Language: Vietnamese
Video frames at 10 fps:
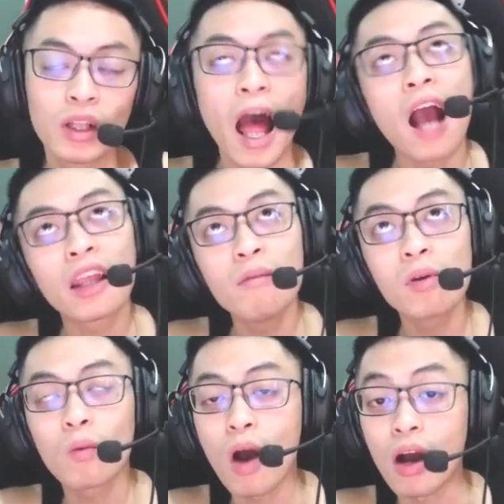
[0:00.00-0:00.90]
à, kiếm
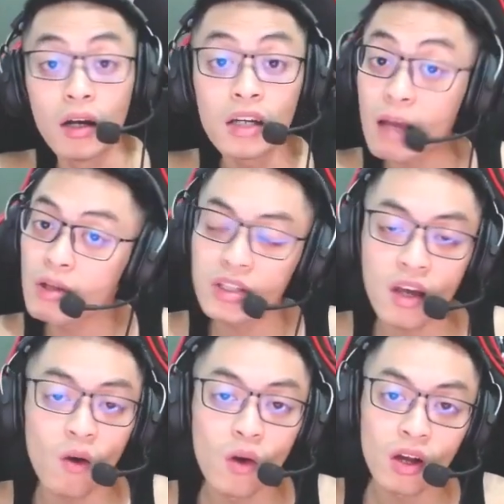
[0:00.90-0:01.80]
được khoảng hơn 20
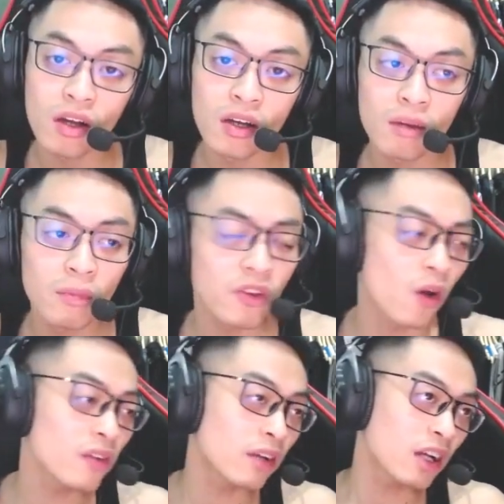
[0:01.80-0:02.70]
triệu mình phải
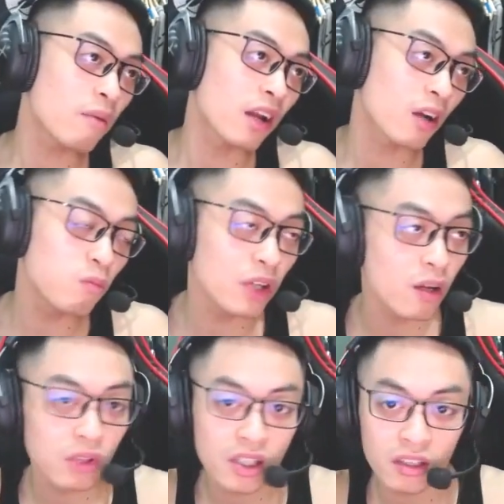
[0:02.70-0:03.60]
nói thật các bạn là công nghệ
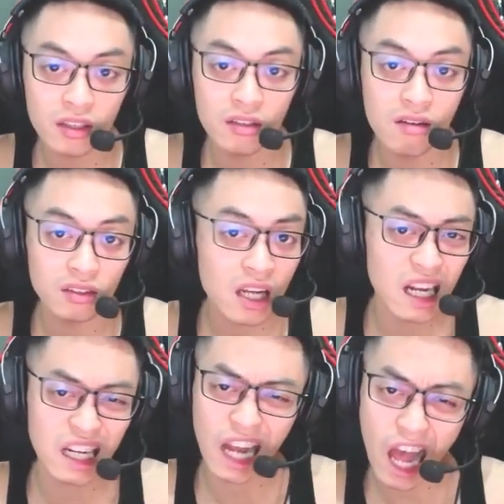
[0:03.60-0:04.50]
thông tin lương rất là
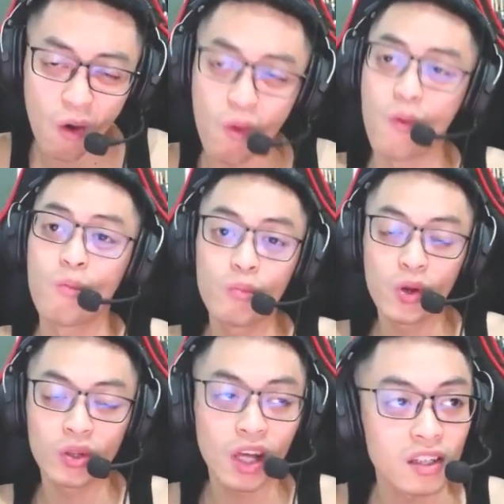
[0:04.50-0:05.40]
cao
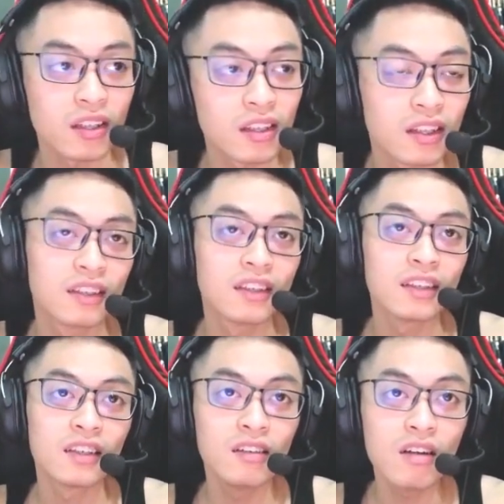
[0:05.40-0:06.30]
mình nói thật
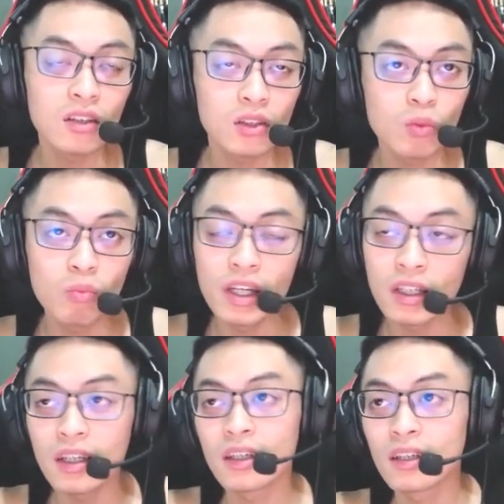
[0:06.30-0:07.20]
lương trung bình
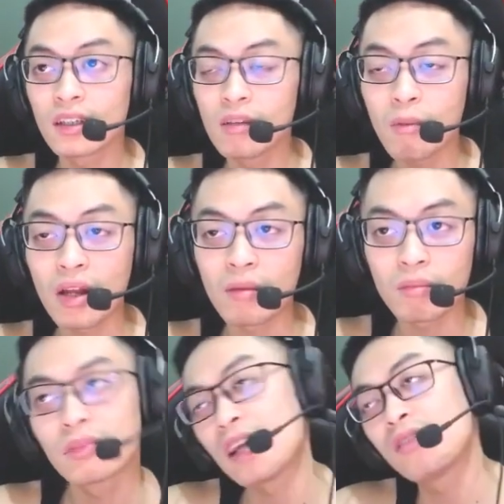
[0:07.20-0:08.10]
ấy nếu mà
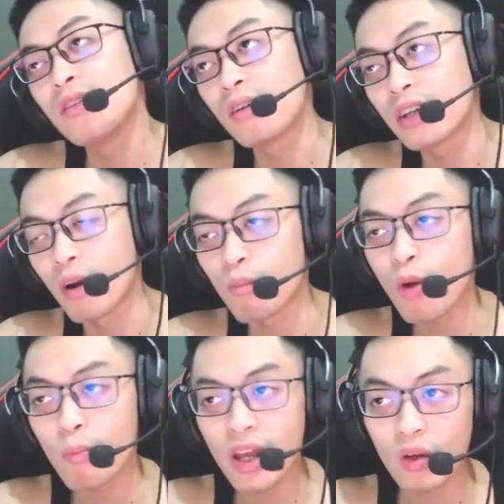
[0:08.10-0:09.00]
bạn ra trường kiểu
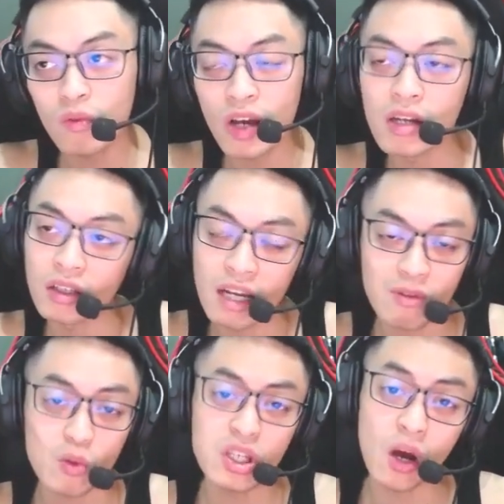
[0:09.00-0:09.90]
bot bet cũng phải được năm
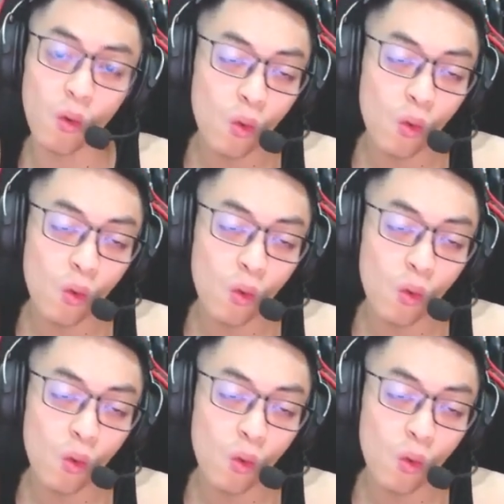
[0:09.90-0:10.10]
sáu triệu